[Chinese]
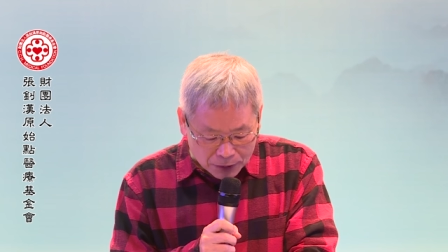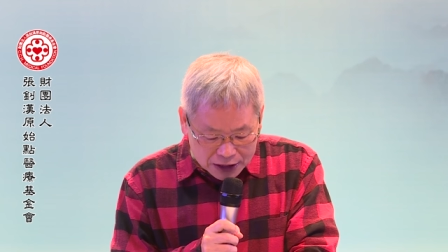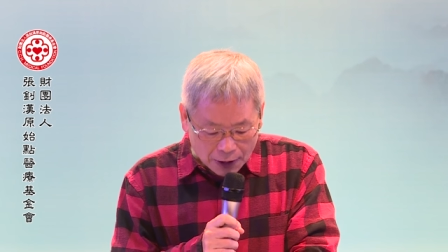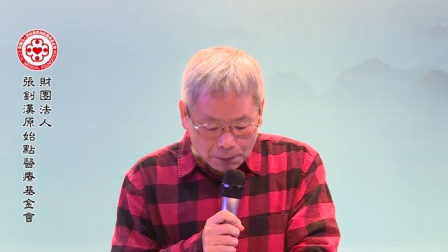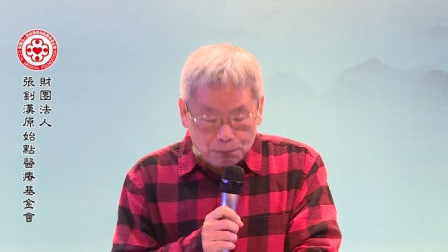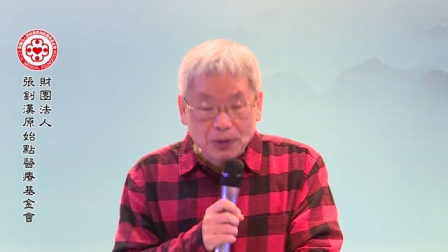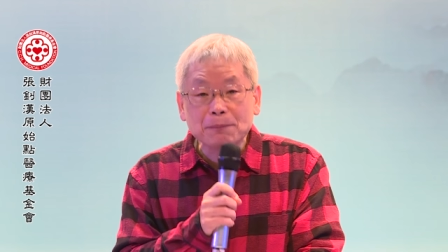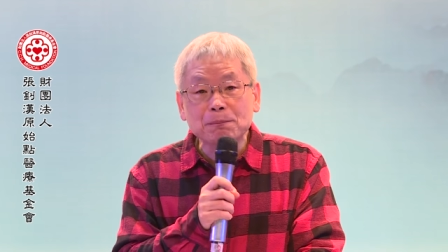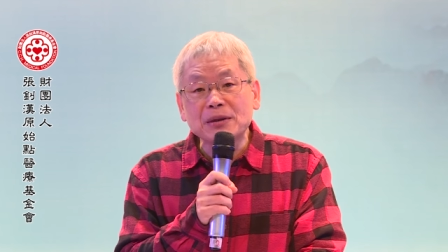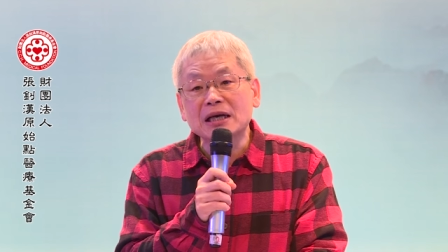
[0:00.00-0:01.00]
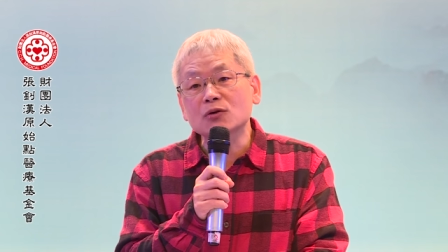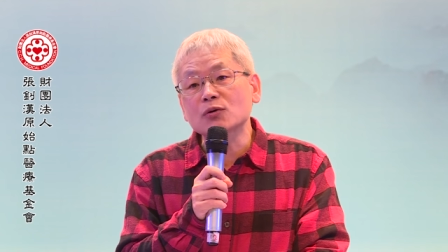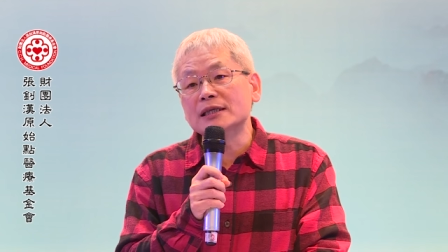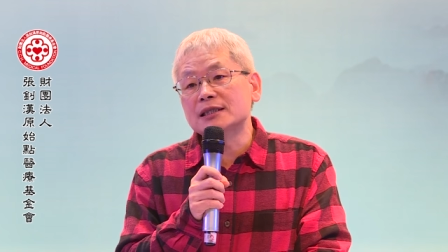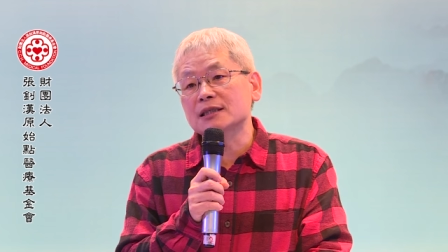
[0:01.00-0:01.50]
么叫辨病
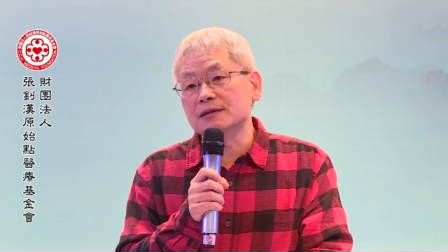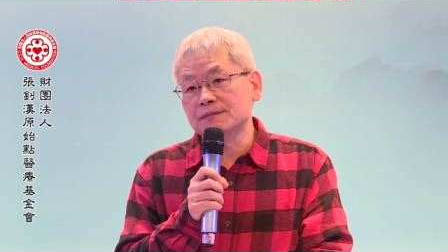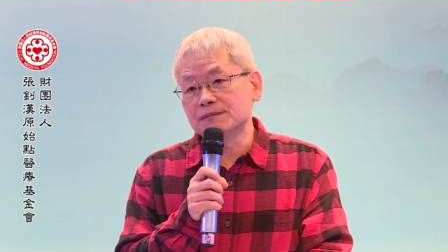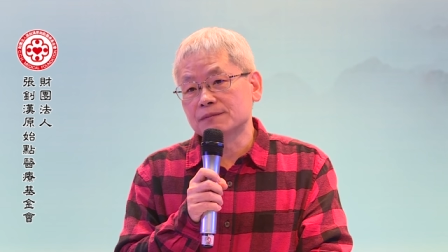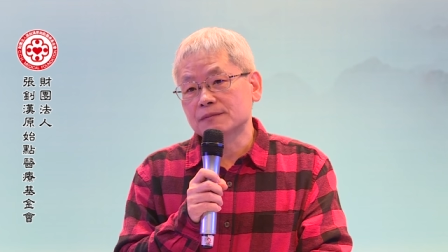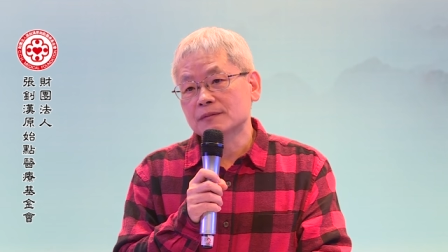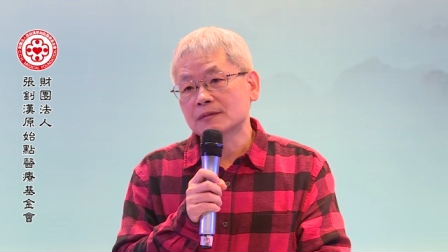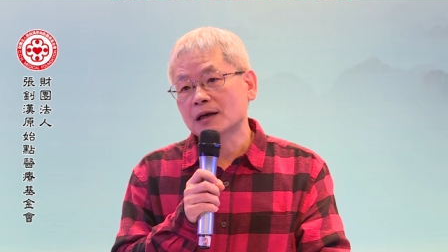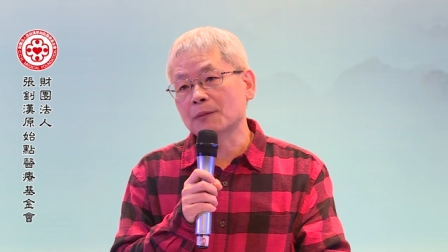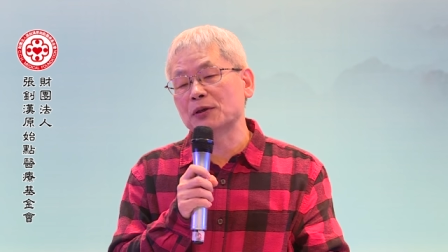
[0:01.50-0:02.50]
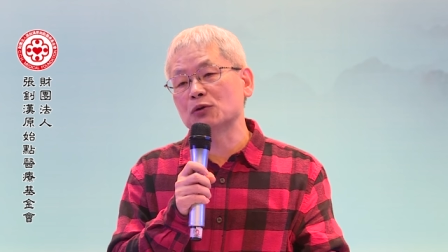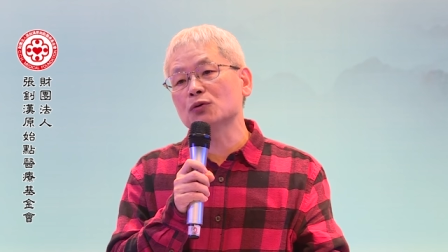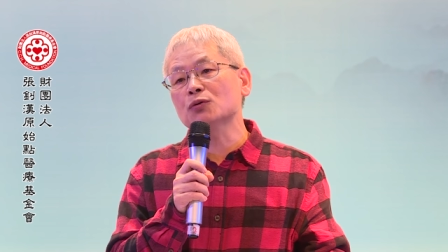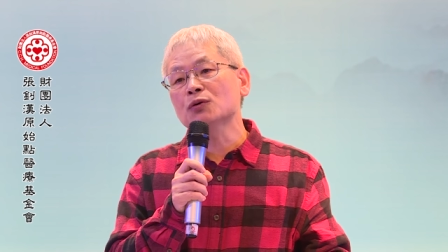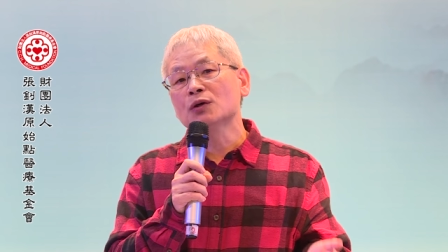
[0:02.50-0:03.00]
论治？啊，比
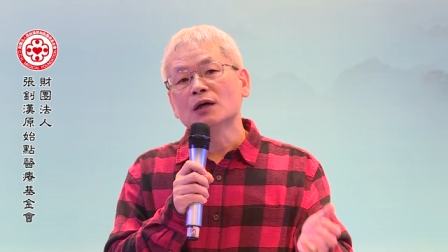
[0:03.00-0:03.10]
如。